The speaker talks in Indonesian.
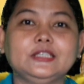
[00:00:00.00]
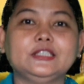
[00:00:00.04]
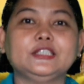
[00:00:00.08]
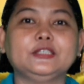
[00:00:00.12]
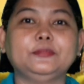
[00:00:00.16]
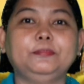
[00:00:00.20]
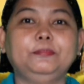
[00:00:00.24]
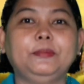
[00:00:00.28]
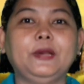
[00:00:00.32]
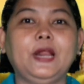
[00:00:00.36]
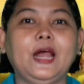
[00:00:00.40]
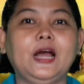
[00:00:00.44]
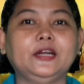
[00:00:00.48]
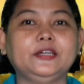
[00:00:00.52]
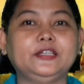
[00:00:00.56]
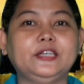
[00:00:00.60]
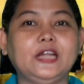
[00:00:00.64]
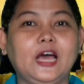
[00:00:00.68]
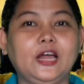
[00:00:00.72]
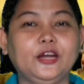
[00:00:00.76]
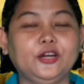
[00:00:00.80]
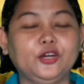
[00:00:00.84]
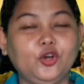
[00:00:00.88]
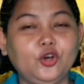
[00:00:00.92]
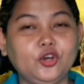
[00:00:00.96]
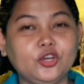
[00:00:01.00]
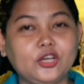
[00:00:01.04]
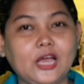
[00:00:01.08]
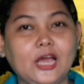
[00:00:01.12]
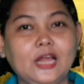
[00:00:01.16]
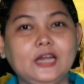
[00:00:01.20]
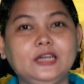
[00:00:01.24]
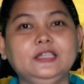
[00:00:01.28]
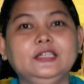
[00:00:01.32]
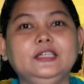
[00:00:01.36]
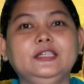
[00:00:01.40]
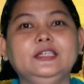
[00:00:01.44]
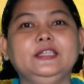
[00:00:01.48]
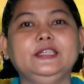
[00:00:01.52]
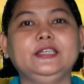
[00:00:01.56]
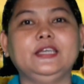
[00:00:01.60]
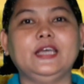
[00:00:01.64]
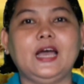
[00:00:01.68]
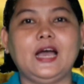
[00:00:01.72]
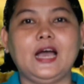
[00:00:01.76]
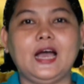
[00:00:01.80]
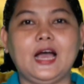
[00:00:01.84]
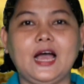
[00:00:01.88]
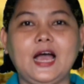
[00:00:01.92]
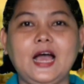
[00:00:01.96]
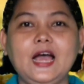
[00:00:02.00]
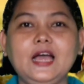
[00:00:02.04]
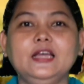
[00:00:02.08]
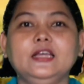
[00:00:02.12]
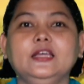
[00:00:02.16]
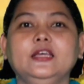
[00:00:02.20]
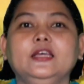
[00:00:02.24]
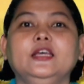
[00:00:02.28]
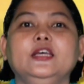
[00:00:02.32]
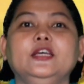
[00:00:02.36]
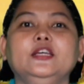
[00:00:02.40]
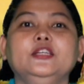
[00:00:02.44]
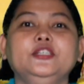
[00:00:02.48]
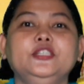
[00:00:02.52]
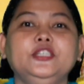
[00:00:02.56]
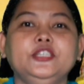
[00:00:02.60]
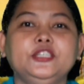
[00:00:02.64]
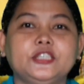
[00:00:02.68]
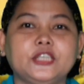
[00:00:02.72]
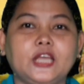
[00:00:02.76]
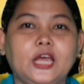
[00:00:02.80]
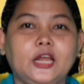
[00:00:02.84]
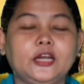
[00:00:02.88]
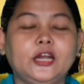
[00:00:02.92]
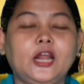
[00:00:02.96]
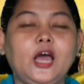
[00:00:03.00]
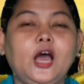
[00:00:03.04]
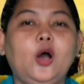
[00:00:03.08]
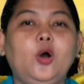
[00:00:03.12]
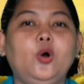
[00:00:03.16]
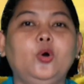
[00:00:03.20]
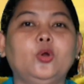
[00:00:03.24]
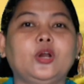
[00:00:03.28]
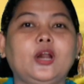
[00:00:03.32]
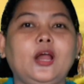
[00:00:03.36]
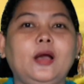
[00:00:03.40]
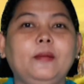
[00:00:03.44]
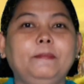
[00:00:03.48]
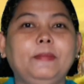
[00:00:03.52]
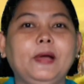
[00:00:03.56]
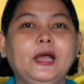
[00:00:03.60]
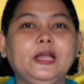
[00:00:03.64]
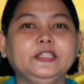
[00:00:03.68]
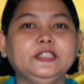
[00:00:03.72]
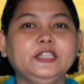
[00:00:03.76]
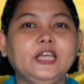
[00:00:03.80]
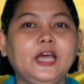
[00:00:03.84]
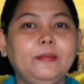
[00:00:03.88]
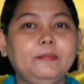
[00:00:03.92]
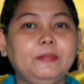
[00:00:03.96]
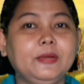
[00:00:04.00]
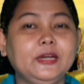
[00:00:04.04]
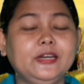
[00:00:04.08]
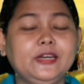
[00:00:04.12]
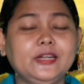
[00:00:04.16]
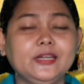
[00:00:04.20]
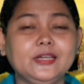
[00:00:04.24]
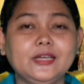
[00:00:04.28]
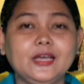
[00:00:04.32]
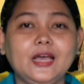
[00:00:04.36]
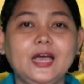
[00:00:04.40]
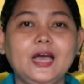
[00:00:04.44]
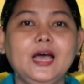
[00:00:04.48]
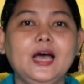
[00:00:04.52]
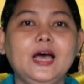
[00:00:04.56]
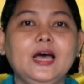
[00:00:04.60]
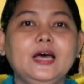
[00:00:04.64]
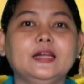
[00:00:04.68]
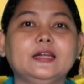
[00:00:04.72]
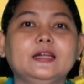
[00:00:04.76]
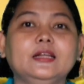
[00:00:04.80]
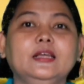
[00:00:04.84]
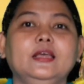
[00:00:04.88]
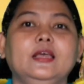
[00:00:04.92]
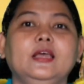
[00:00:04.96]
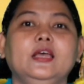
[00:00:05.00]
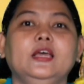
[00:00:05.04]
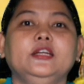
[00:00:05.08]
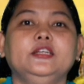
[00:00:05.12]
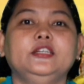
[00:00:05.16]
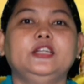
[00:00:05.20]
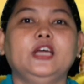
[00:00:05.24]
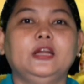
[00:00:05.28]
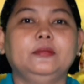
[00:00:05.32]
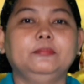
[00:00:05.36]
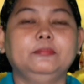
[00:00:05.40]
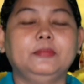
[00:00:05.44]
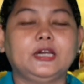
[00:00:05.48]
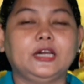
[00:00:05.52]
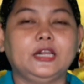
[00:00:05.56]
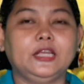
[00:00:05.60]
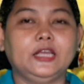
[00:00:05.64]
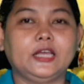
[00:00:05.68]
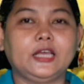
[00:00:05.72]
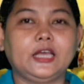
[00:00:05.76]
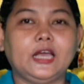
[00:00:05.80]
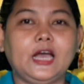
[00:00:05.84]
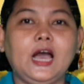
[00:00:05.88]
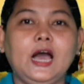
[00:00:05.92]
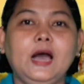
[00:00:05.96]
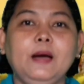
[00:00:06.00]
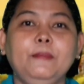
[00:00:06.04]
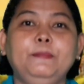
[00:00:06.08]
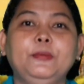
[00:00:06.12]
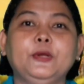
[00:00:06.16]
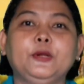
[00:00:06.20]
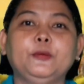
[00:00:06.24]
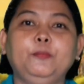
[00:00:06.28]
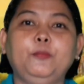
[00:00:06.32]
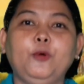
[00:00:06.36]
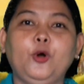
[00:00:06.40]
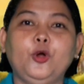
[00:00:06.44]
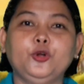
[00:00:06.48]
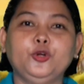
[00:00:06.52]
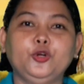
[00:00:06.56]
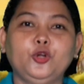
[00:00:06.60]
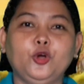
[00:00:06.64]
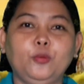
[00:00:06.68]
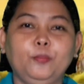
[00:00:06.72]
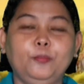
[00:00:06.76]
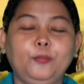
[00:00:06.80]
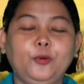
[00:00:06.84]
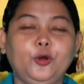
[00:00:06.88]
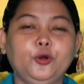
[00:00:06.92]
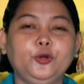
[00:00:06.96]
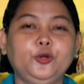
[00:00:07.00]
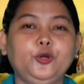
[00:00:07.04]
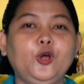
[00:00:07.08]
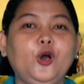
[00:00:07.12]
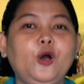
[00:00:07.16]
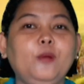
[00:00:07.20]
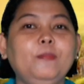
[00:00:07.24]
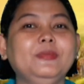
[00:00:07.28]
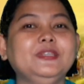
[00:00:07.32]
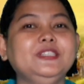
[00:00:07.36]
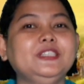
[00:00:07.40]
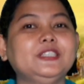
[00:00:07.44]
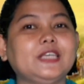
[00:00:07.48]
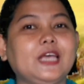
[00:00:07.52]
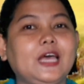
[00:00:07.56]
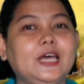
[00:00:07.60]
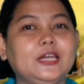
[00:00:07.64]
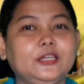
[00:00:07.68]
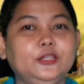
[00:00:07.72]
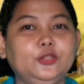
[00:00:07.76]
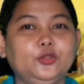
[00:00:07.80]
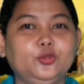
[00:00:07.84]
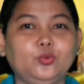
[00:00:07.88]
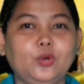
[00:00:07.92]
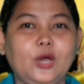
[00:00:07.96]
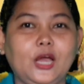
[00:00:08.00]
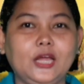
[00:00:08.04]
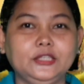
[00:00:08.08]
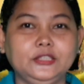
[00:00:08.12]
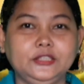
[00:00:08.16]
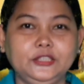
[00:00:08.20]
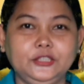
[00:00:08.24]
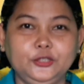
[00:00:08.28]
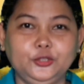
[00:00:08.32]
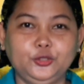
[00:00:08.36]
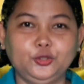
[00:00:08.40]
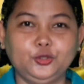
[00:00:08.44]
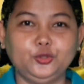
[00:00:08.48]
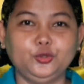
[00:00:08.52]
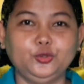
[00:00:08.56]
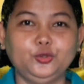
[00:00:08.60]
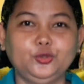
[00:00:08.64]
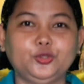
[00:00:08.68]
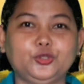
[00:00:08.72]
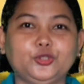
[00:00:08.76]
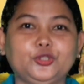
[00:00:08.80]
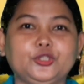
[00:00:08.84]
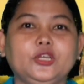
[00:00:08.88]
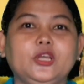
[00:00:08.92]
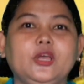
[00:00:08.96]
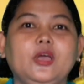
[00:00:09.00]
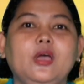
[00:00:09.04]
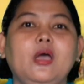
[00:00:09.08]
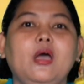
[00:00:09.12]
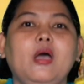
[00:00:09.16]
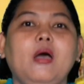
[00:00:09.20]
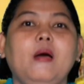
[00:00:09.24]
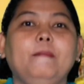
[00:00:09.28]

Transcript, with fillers: ke seberang danau Galilea, di sana orang banyak mendengar dan mereka berbondong-bondong mencari Tuhan Yesus.